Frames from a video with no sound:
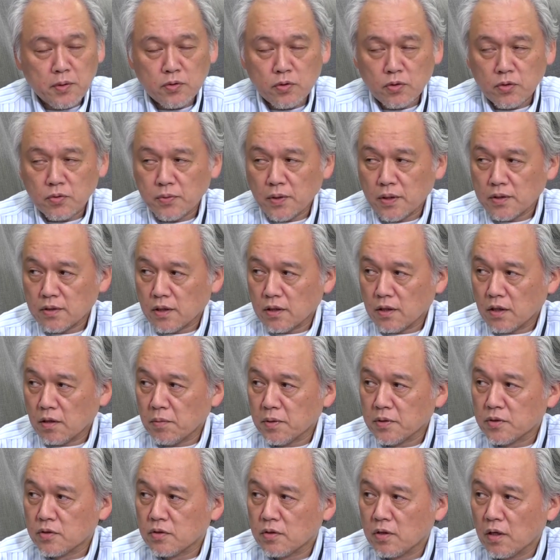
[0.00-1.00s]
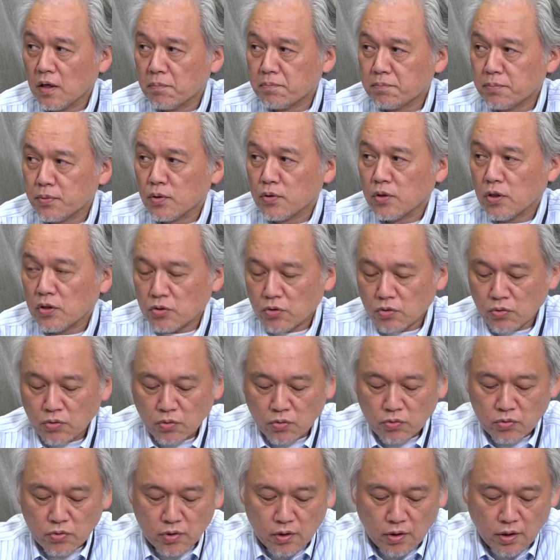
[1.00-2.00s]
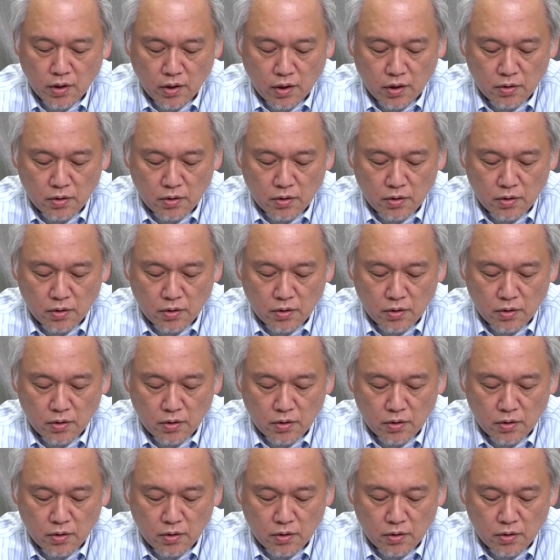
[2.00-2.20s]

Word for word: その2つが出れば次はプロでしょうということで、